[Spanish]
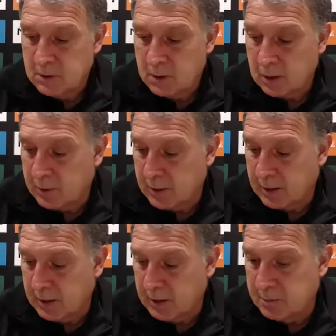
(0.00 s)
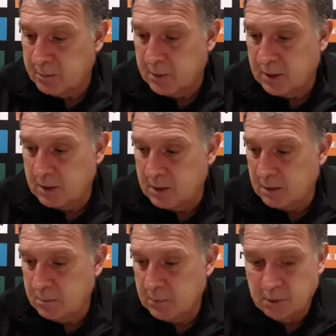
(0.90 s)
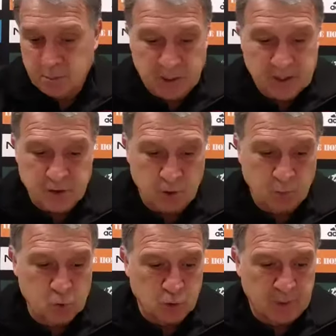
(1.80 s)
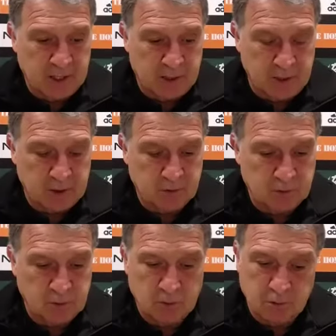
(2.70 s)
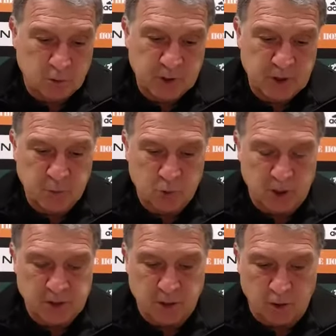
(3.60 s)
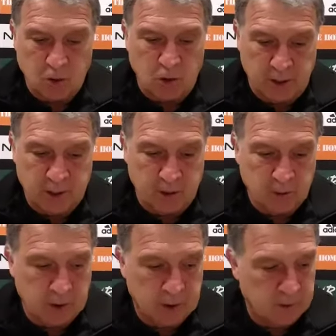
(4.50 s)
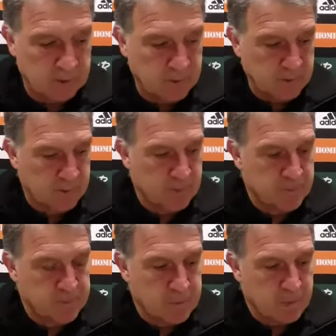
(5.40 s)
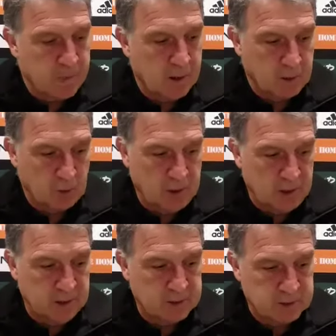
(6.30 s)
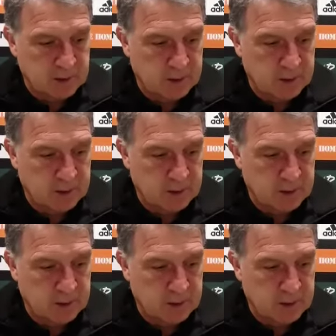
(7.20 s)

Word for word: la verdad que este, merecieron mucho más que esto, ¿no? Cometimos tres errores, creo que errores